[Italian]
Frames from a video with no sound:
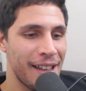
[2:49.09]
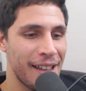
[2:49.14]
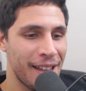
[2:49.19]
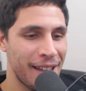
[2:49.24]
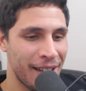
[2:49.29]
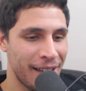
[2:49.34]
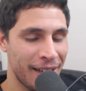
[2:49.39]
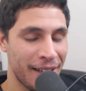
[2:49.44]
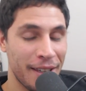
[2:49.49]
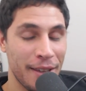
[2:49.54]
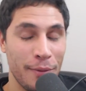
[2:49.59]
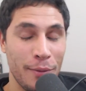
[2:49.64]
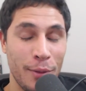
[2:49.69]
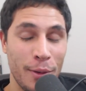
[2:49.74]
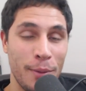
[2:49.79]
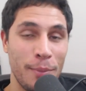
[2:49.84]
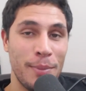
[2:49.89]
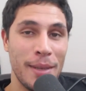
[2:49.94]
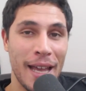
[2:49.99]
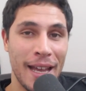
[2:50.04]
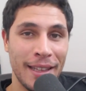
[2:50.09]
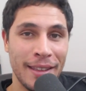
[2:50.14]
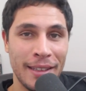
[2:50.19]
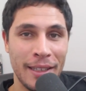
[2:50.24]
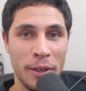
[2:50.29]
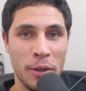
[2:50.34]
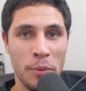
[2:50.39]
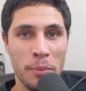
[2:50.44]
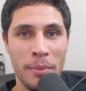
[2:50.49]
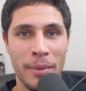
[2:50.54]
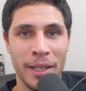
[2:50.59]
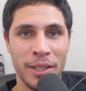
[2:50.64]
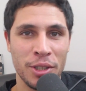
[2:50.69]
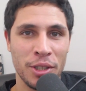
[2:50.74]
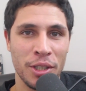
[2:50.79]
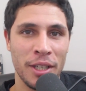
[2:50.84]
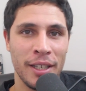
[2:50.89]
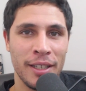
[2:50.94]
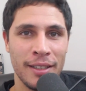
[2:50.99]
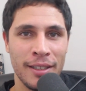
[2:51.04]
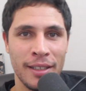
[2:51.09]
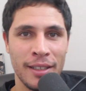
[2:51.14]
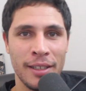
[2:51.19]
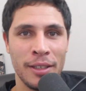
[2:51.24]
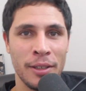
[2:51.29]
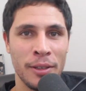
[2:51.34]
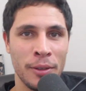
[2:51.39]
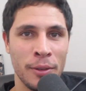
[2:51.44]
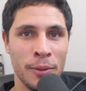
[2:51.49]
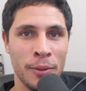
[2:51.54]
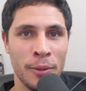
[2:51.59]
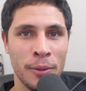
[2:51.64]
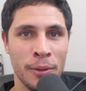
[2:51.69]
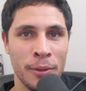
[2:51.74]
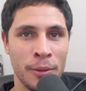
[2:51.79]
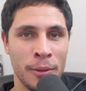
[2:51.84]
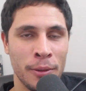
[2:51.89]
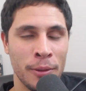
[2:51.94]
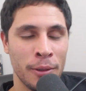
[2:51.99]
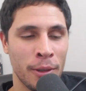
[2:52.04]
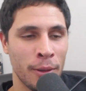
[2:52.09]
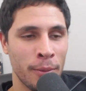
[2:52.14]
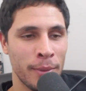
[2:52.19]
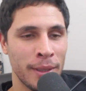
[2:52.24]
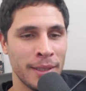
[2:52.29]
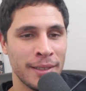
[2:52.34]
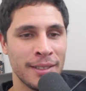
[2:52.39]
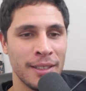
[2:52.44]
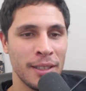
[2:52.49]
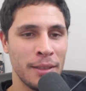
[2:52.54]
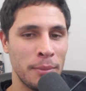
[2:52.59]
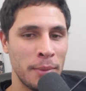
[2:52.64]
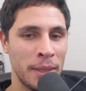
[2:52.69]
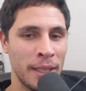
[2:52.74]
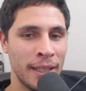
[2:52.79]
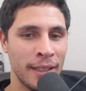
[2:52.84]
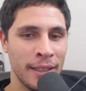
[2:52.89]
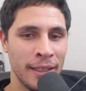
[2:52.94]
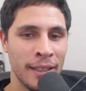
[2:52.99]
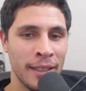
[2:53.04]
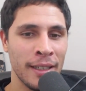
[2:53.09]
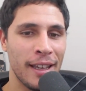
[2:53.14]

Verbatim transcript: eh, anche voi piante con macete o robe simili.